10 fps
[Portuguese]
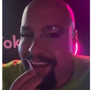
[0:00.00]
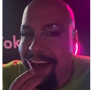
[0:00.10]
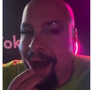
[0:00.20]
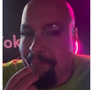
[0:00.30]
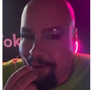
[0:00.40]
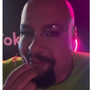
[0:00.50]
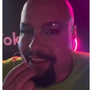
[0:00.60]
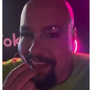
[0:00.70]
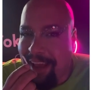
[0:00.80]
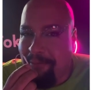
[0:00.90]

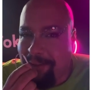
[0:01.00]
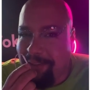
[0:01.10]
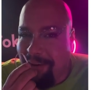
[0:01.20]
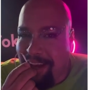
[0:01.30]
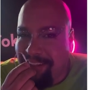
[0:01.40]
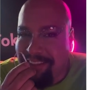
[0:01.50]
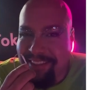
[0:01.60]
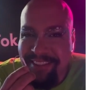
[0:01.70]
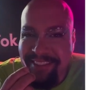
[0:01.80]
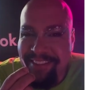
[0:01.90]
aproveita que é bom demais.
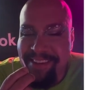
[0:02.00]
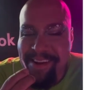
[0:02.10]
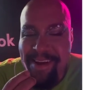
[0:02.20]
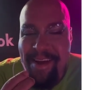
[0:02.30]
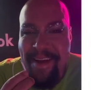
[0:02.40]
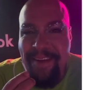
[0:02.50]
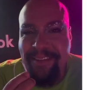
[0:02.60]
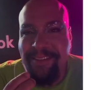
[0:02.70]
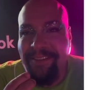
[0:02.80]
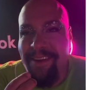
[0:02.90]
Ainda continua
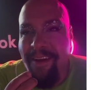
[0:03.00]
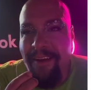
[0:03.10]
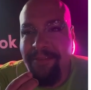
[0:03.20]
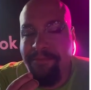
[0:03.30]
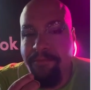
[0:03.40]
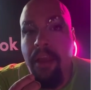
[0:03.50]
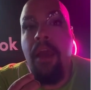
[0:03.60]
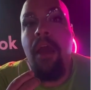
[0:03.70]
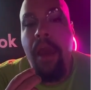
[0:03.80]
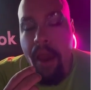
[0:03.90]
com a Anastácia
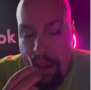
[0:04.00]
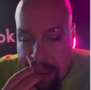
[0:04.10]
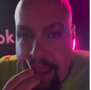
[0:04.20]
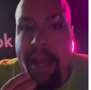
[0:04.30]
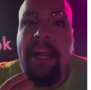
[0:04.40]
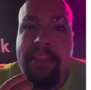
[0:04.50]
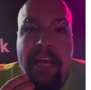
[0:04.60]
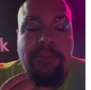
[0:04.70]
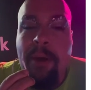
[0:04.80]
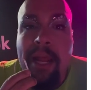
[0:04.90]
musical? Em
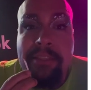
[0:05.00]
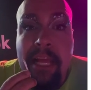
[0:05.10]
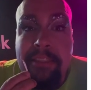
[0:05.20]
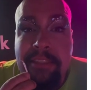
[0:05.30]
cartaz com a Anastácia em